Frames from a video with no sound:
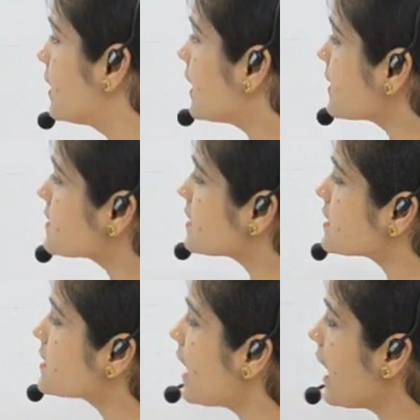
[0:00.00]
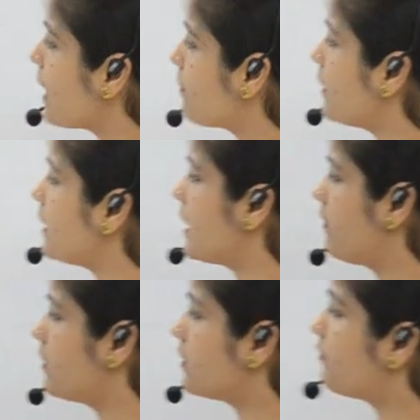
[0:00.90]
नेक्स्ट इज़ द एप्पल
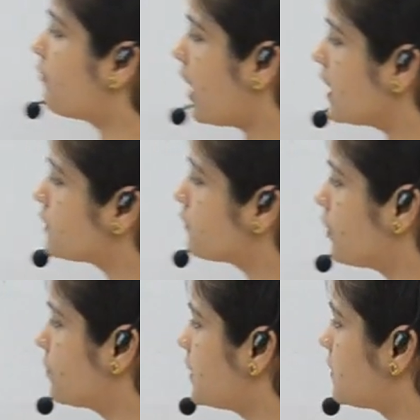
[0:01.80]
नेवर फॉल्स फ्रॉम द